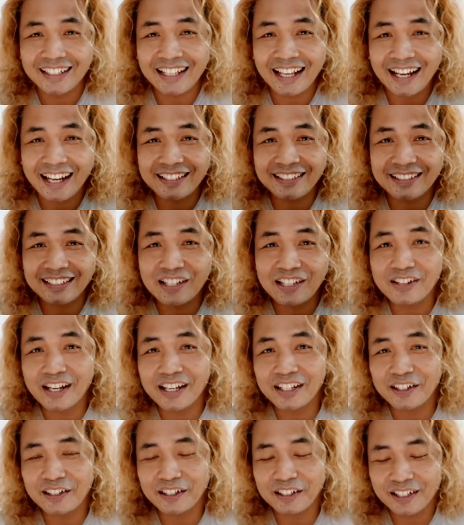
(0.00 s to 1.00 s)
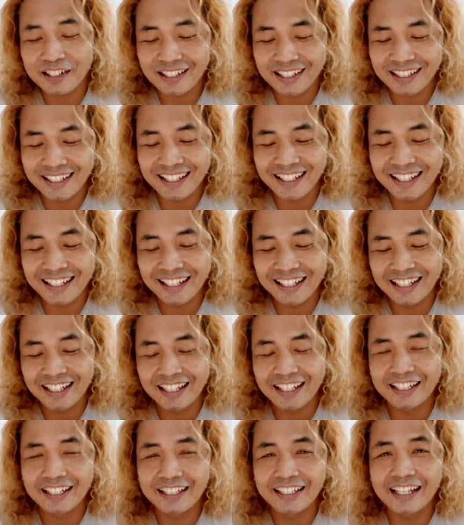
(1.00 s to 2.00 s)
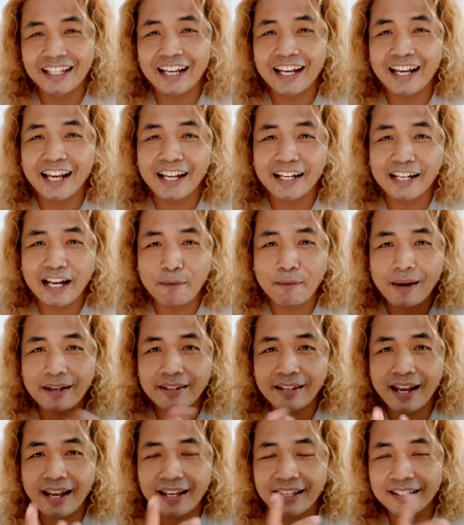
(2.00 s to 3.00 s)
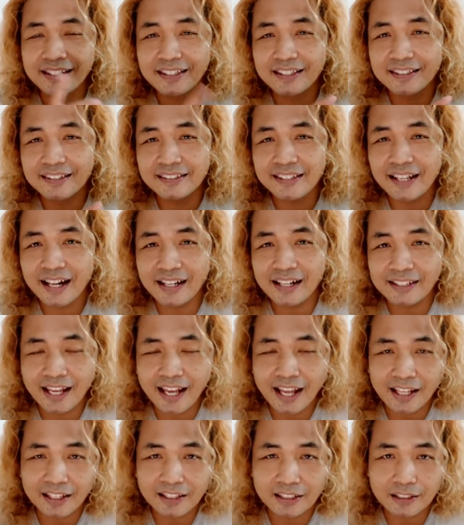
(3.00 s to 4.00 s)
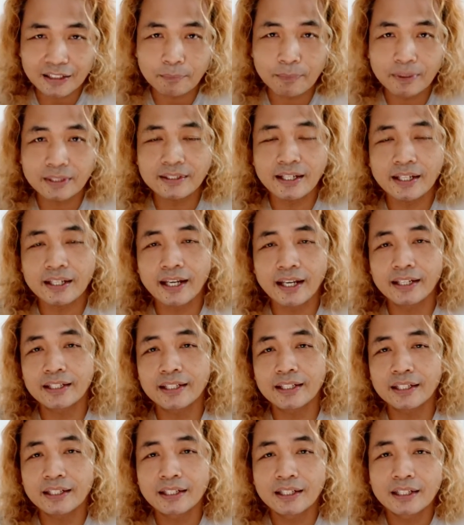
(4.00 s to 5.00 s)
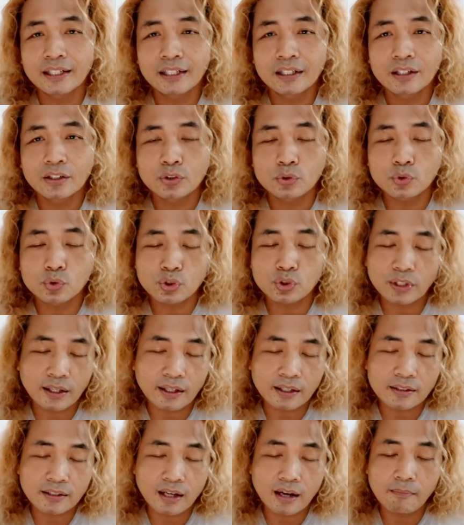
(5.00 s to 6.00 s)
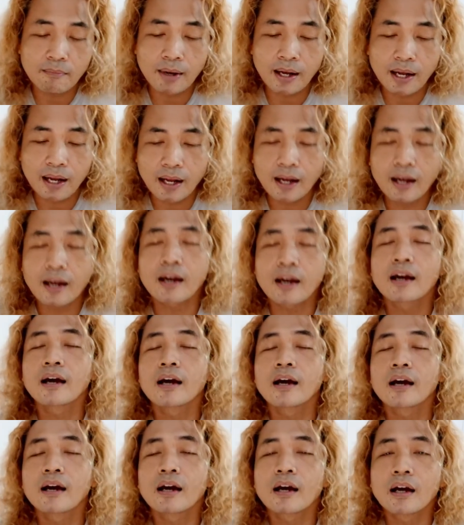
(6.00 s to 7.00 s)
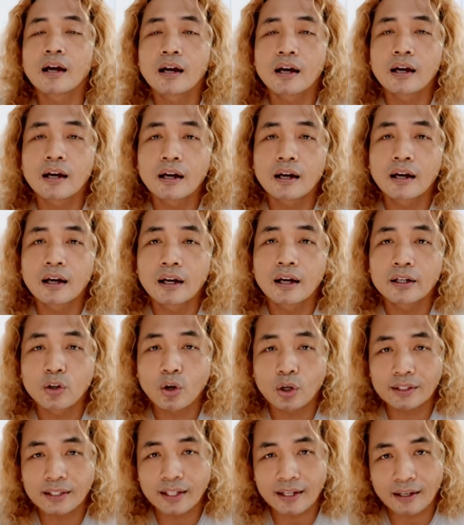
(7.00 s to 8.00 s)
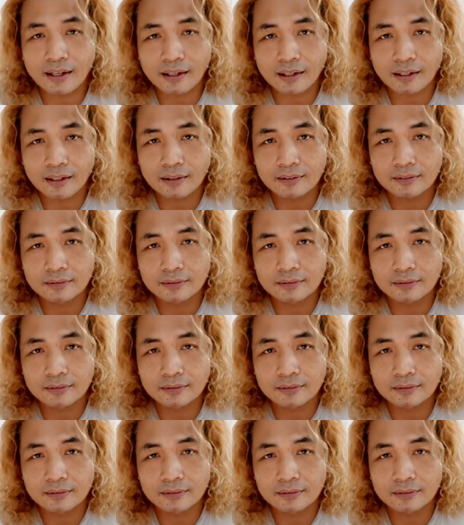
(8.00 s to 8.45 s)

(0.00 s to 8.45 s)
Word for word: tak kasih tahu nggak ya ya namanya inisialnya teman saya ini suster sama dokter